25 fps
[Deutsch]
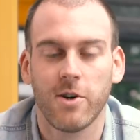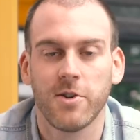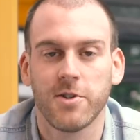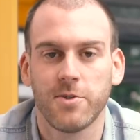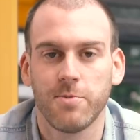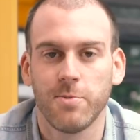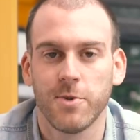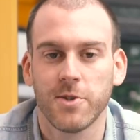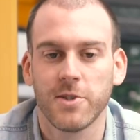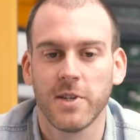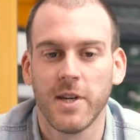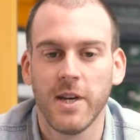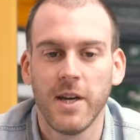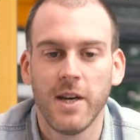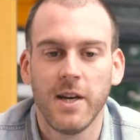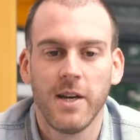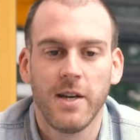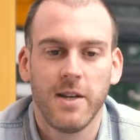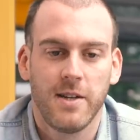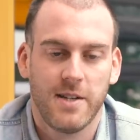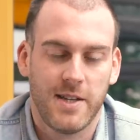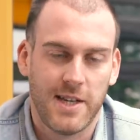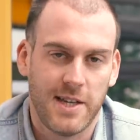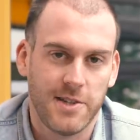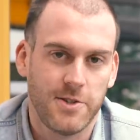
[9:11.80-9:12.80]
raus muss.
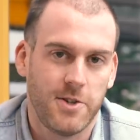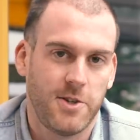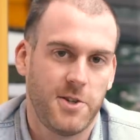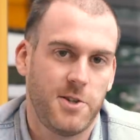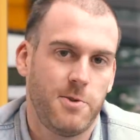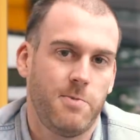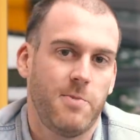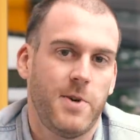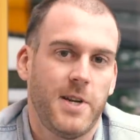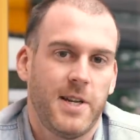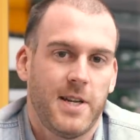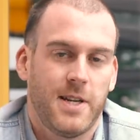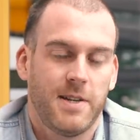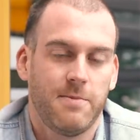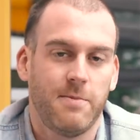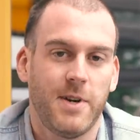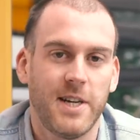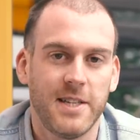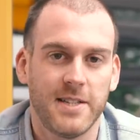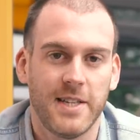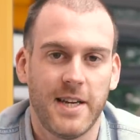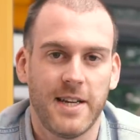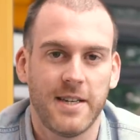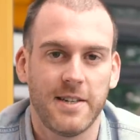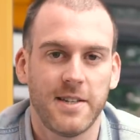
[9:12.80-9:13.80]
Da sollte man dann mal
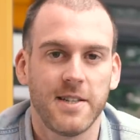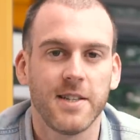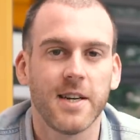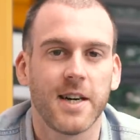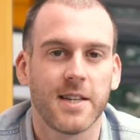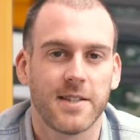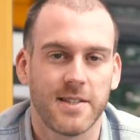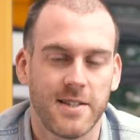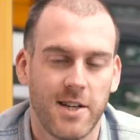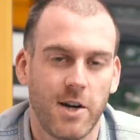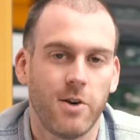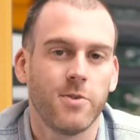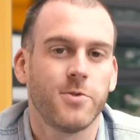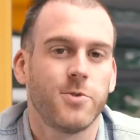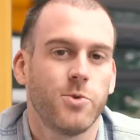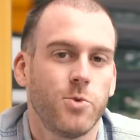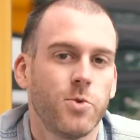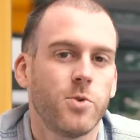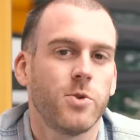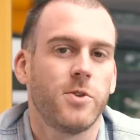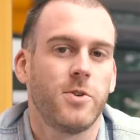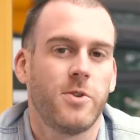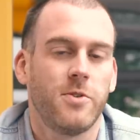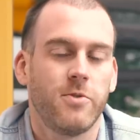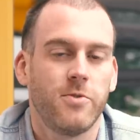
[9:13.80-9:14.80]
seinen Tierarzt
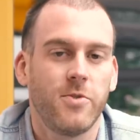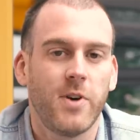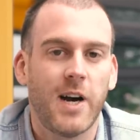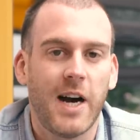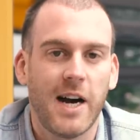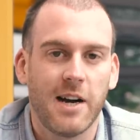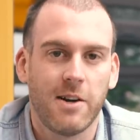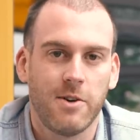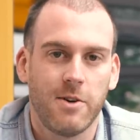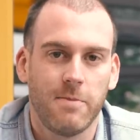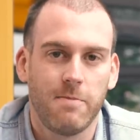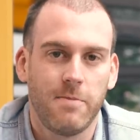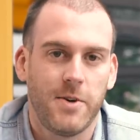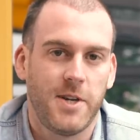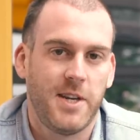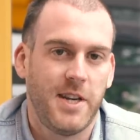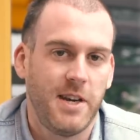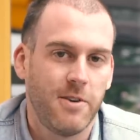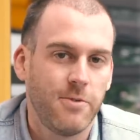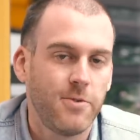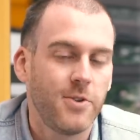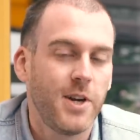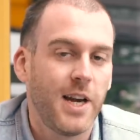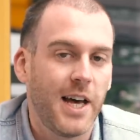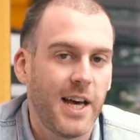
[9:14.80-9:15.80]
aufsuchen und fragen, ob man da
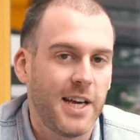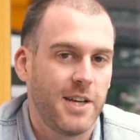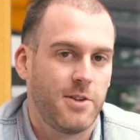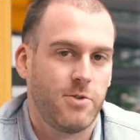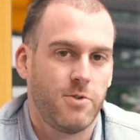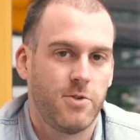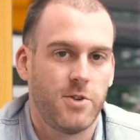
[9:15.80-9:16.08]
vielleicht